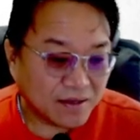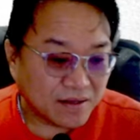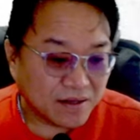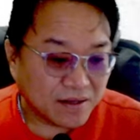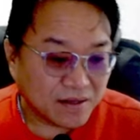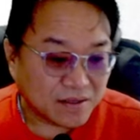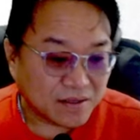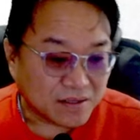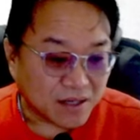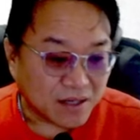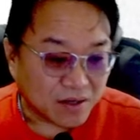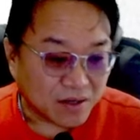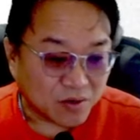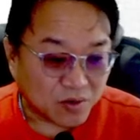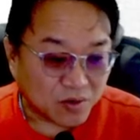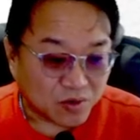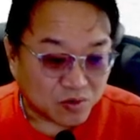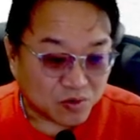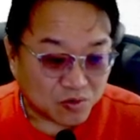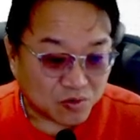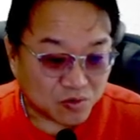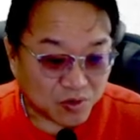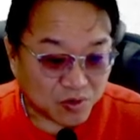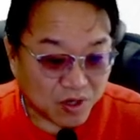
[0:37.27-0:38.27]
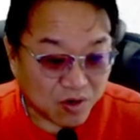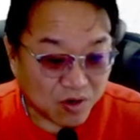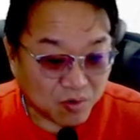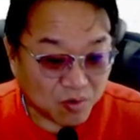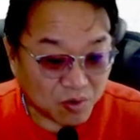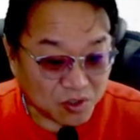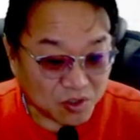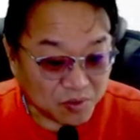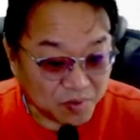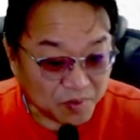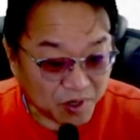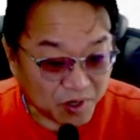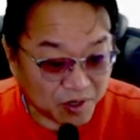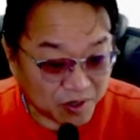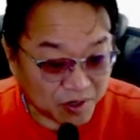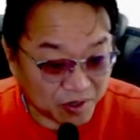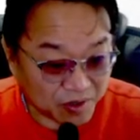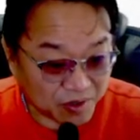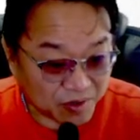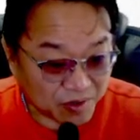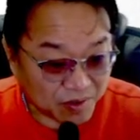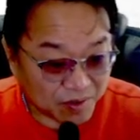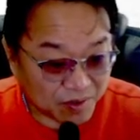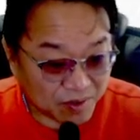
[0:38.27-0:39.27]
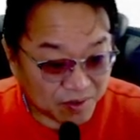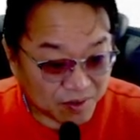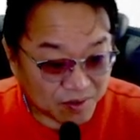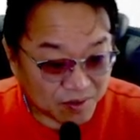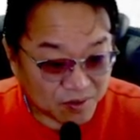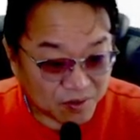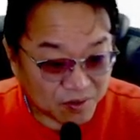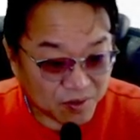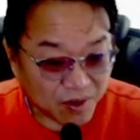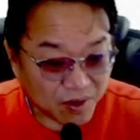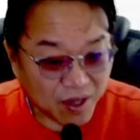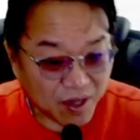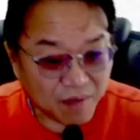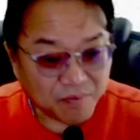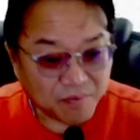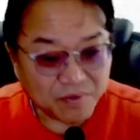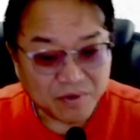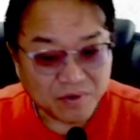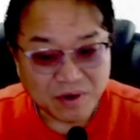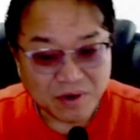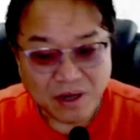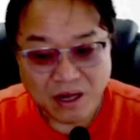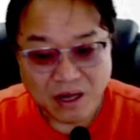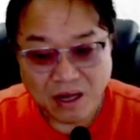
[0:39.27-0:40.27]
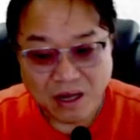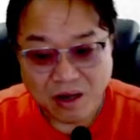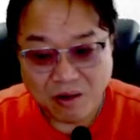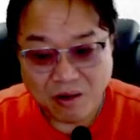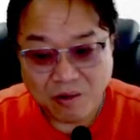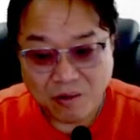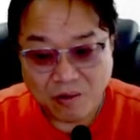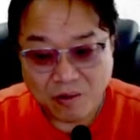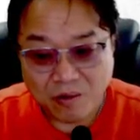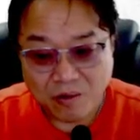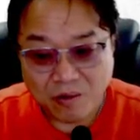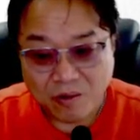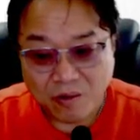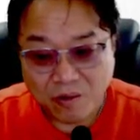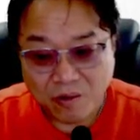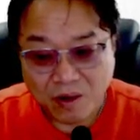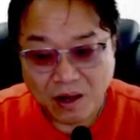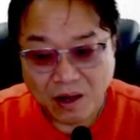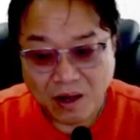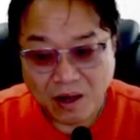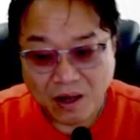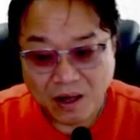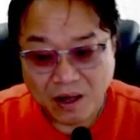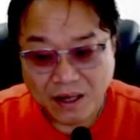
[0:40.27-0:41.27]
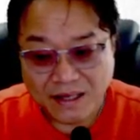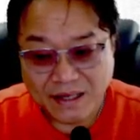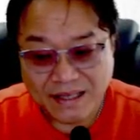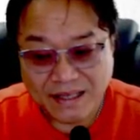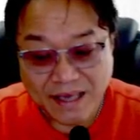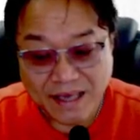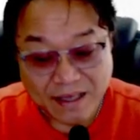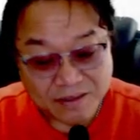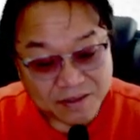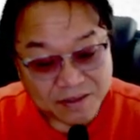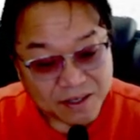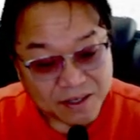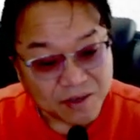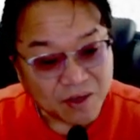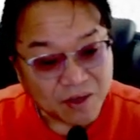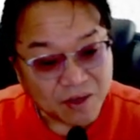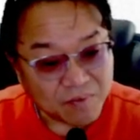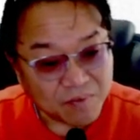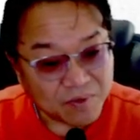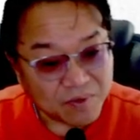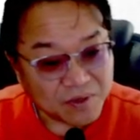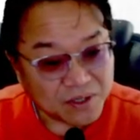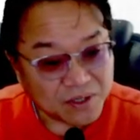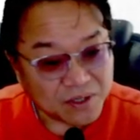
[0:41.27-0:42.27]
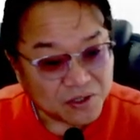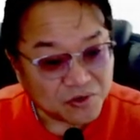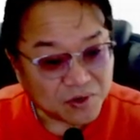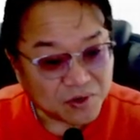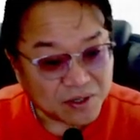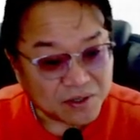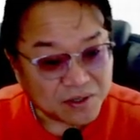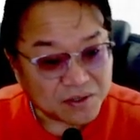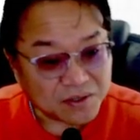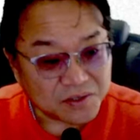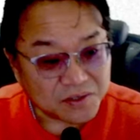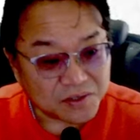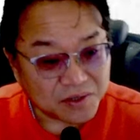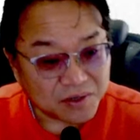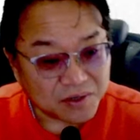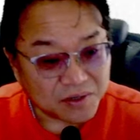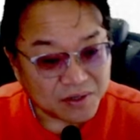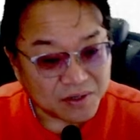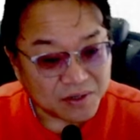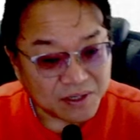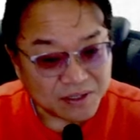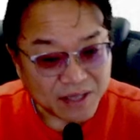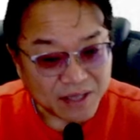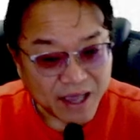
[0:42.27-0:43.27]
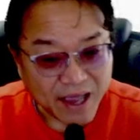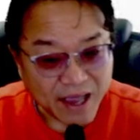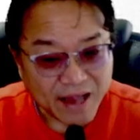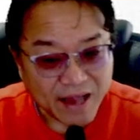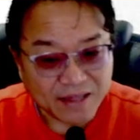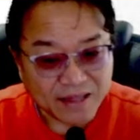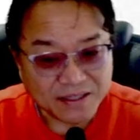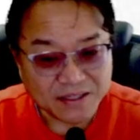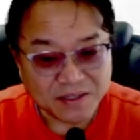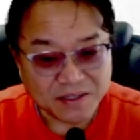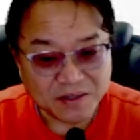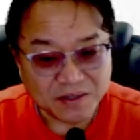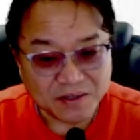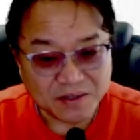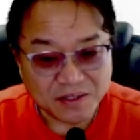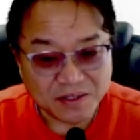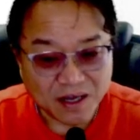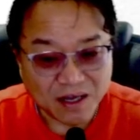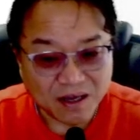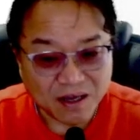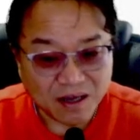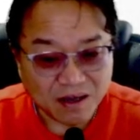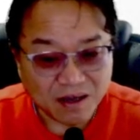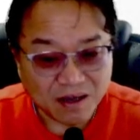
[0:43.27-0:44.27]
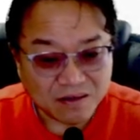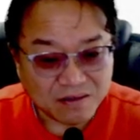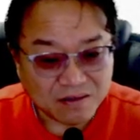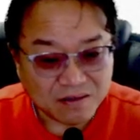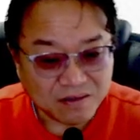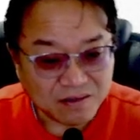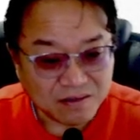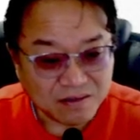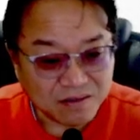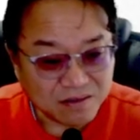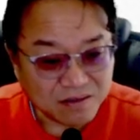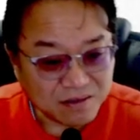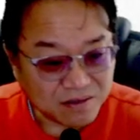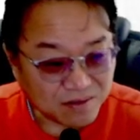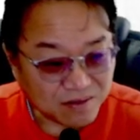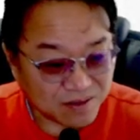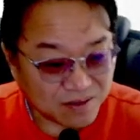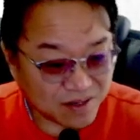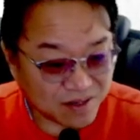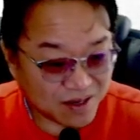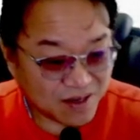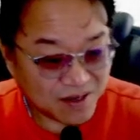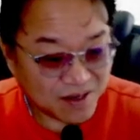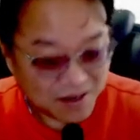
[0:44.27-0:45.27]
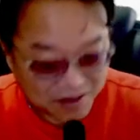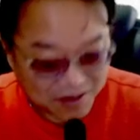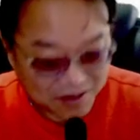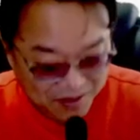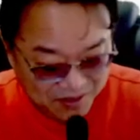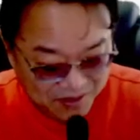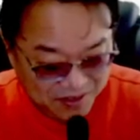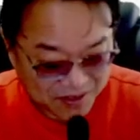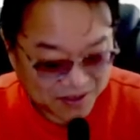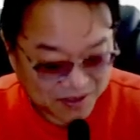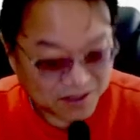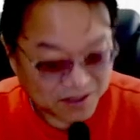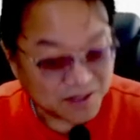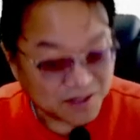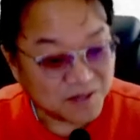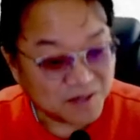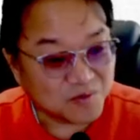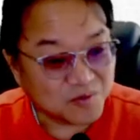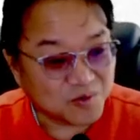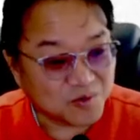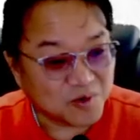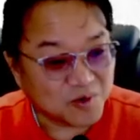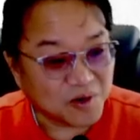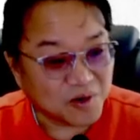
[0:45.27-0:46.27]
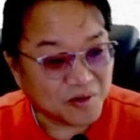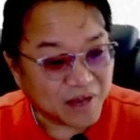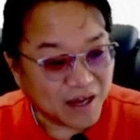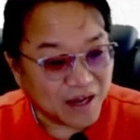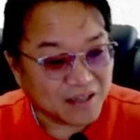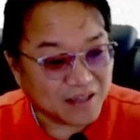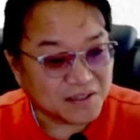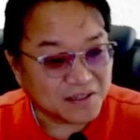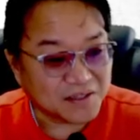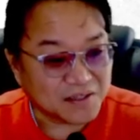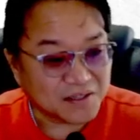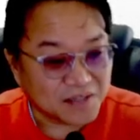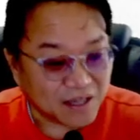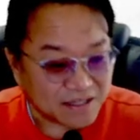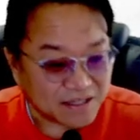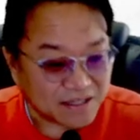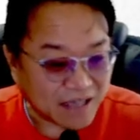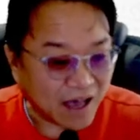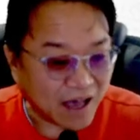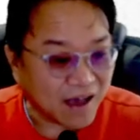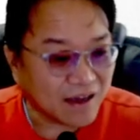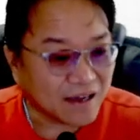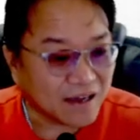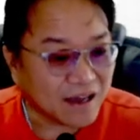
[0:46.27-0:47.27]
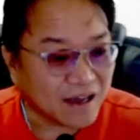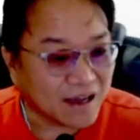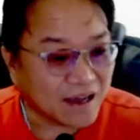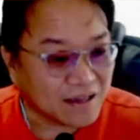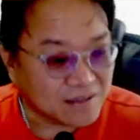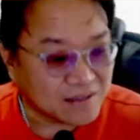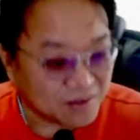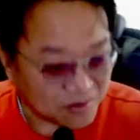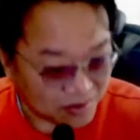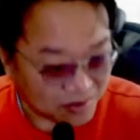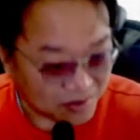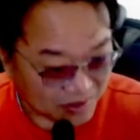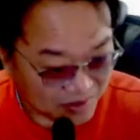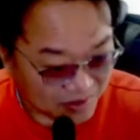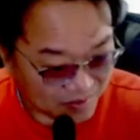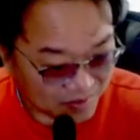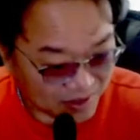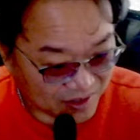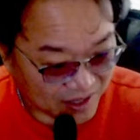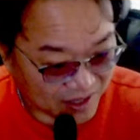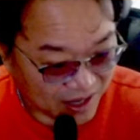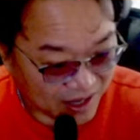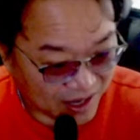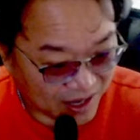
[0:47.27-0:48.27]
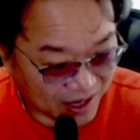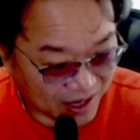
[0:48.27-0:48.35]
자, 여기 쭉 읽어보시면 그죠? 애플카와 예전에도 한번 이슈가 있었죠. 그래서 LG전자가 그 무거운 LG전자가 상가 간 적도 있습니다.